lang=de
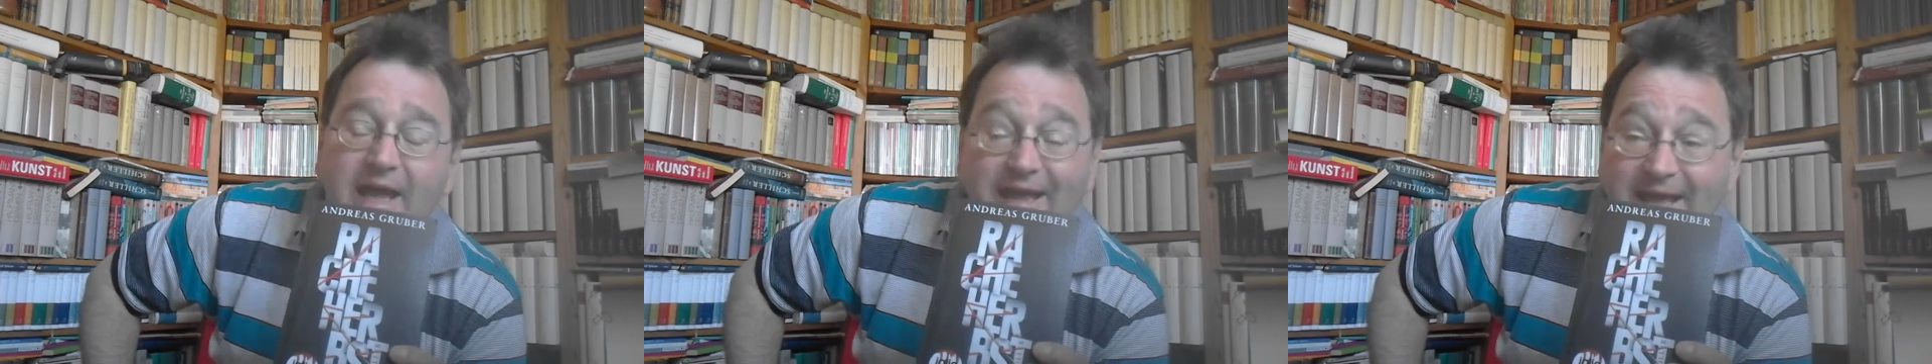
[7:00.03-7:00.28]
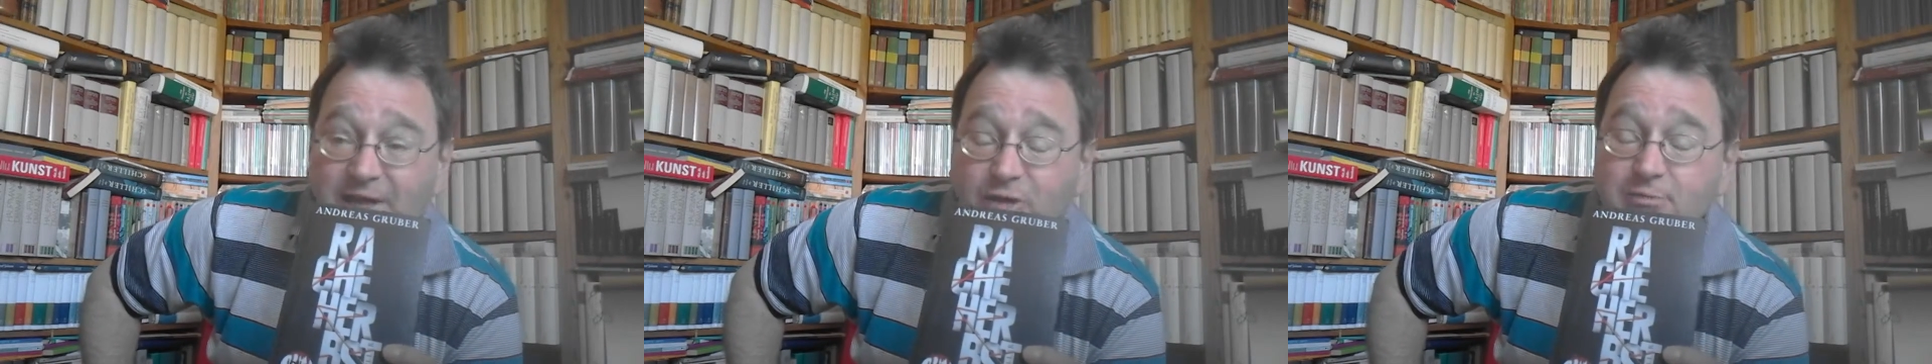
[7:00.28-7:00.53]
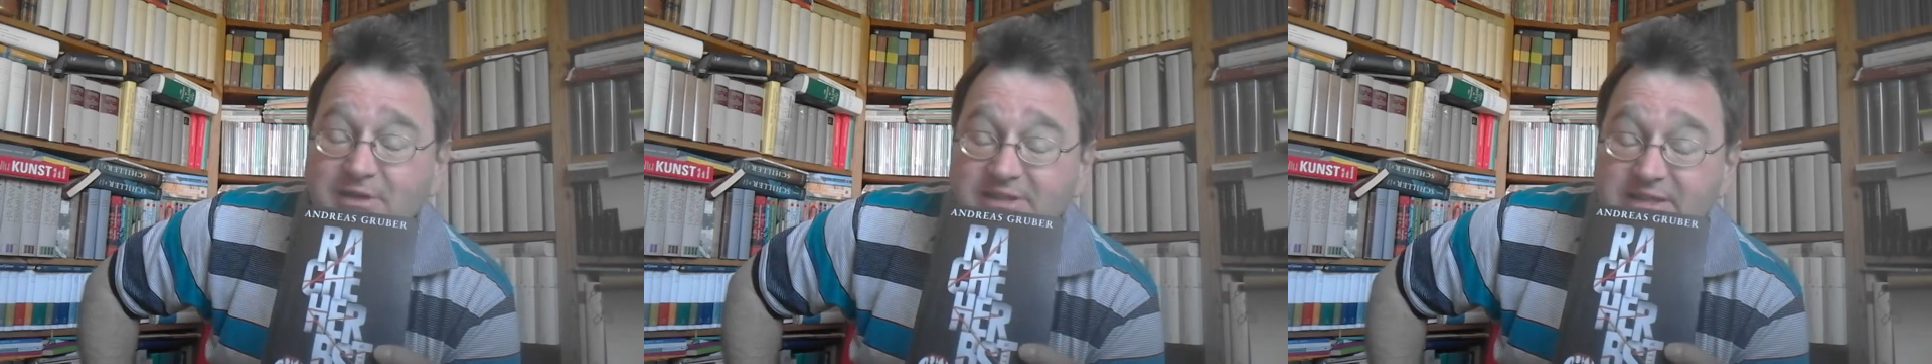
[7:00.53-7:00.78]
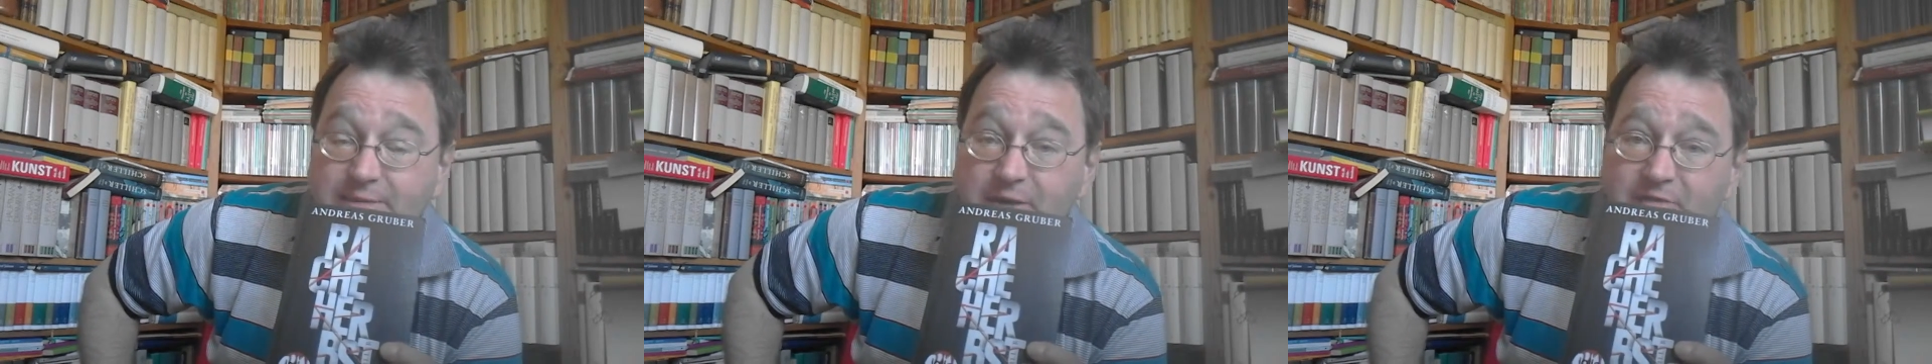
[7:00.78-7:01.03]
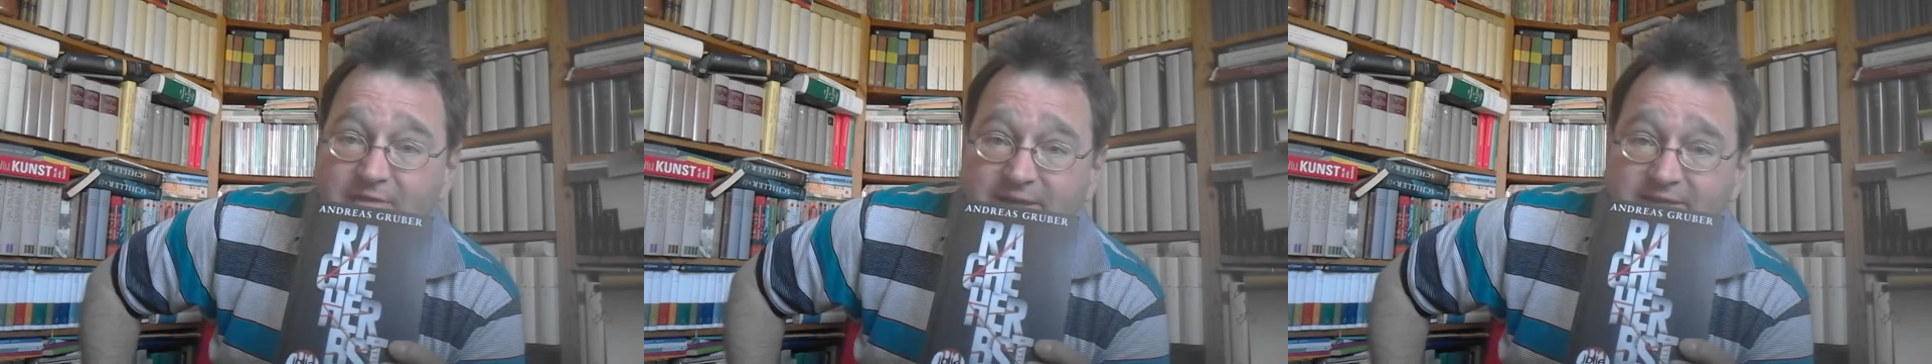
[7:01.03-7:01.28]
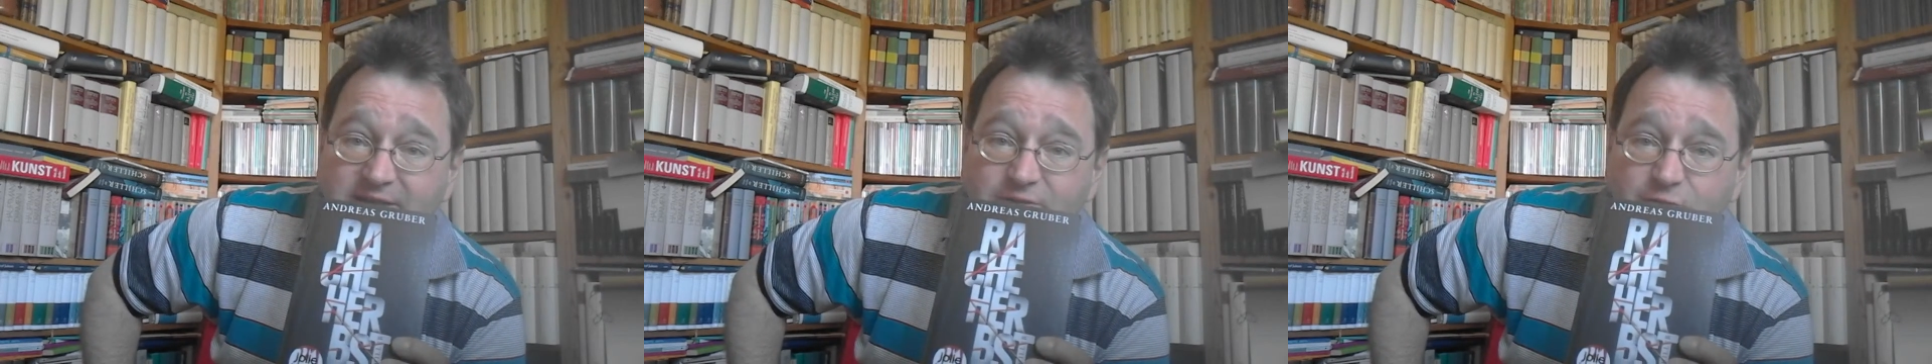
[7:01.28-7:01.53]
Er kümmert sich aber auch
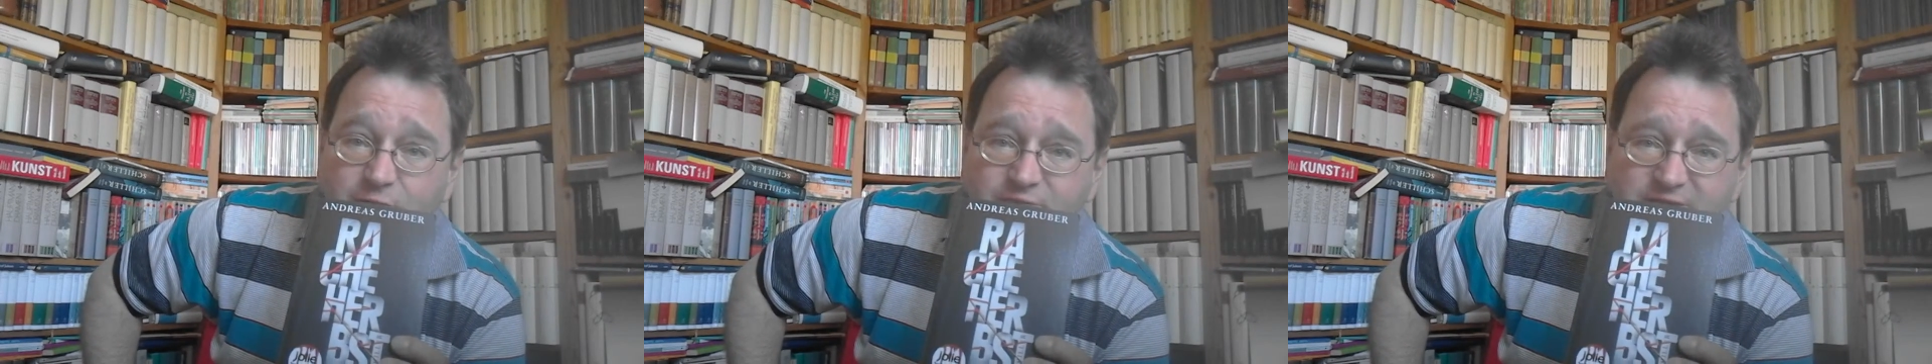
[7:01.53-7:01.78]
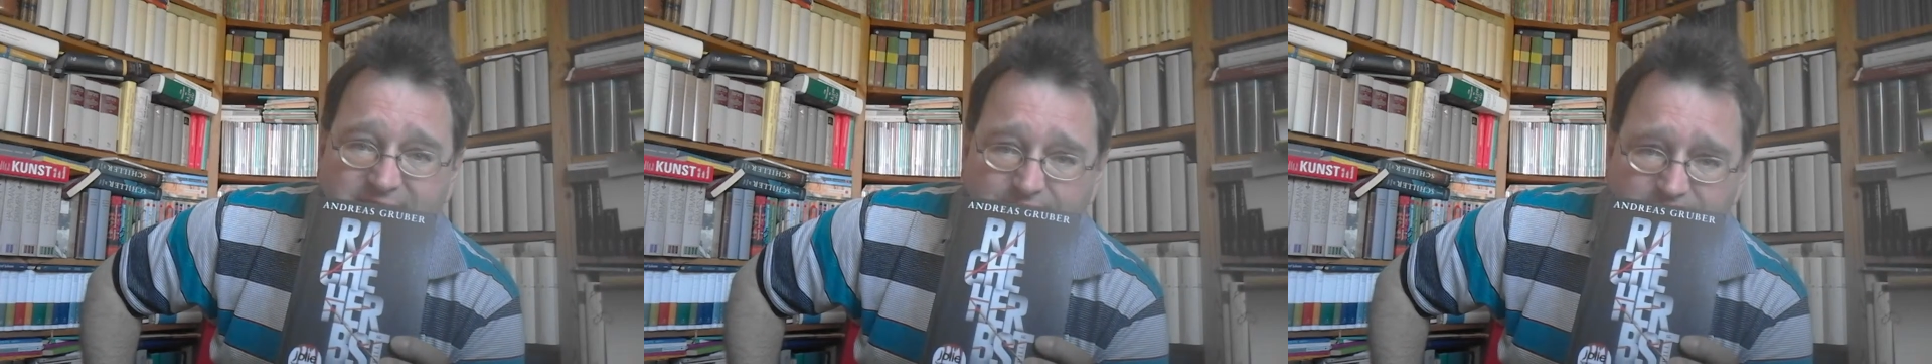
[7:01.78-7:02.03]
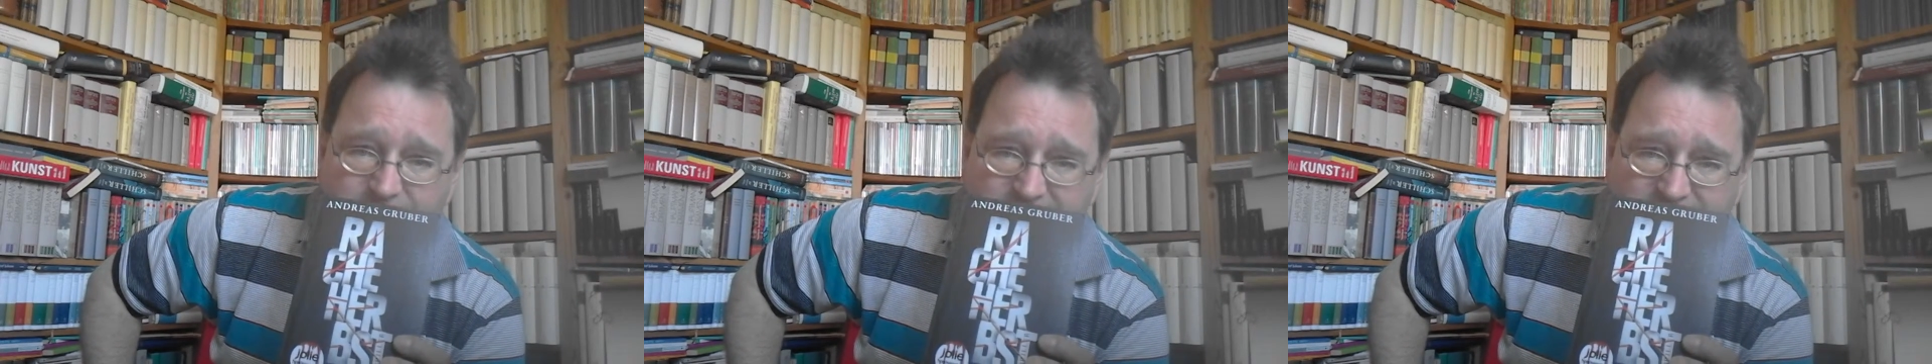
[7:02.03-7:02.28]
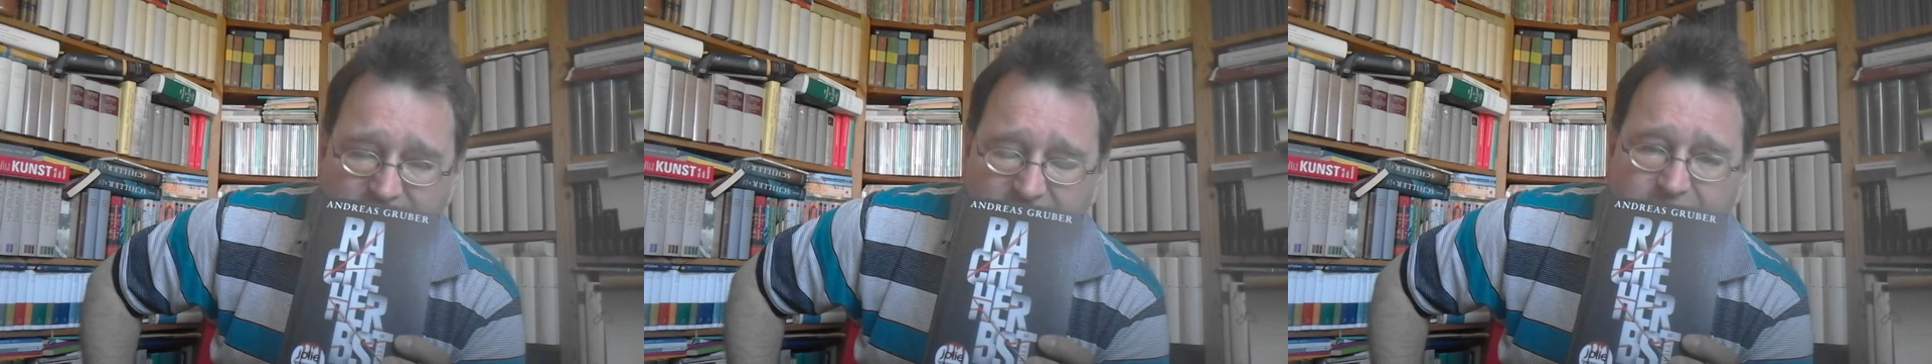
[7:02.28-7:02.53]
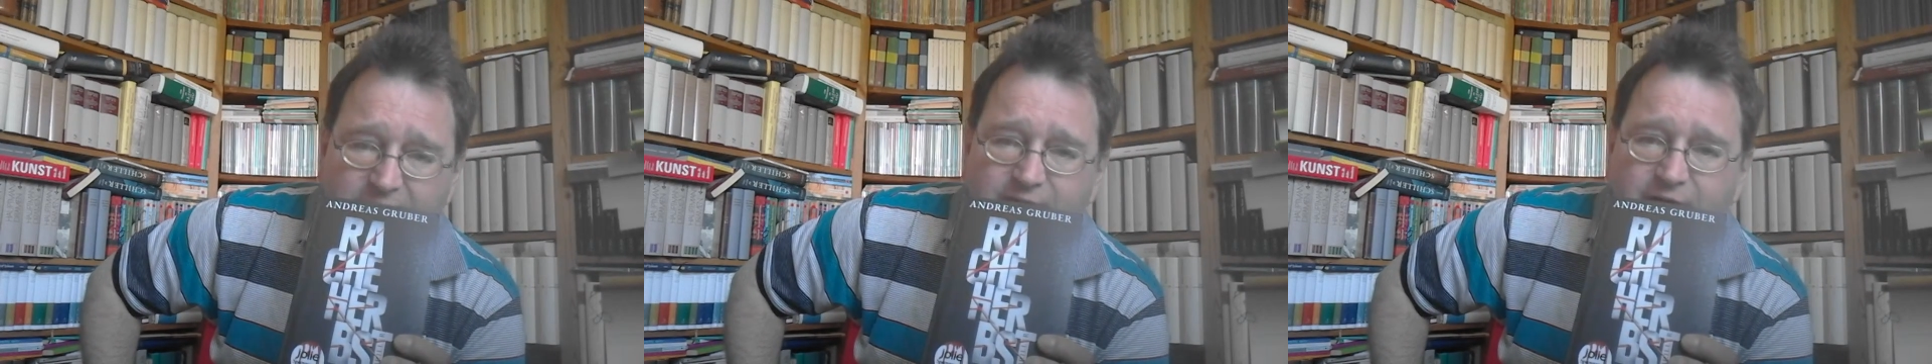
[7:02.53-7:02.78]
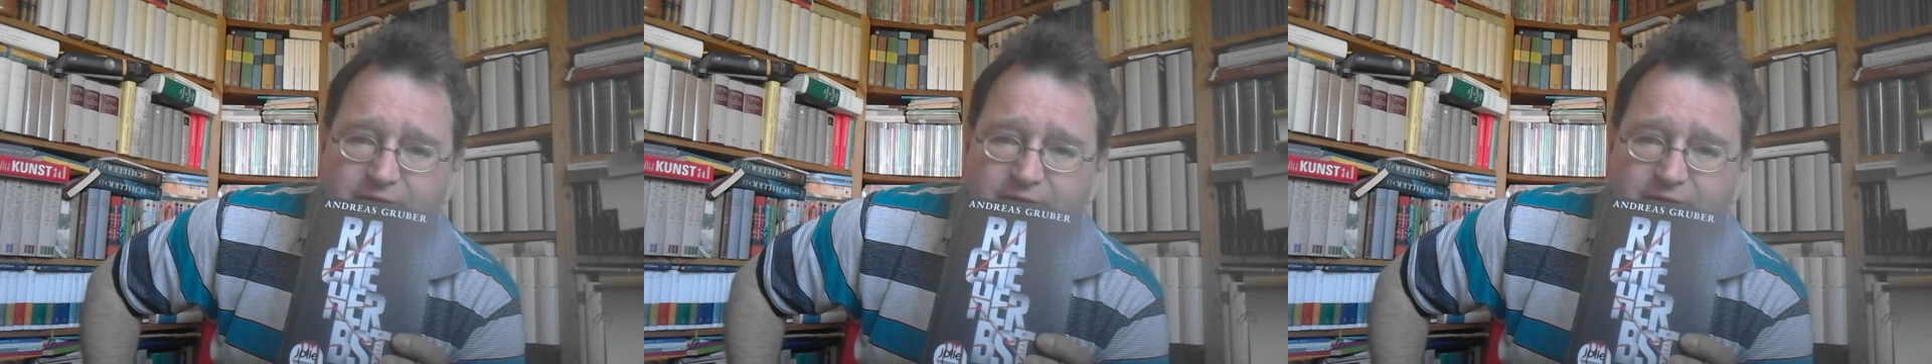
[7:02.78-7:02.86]
weiter drum, zusammen mit der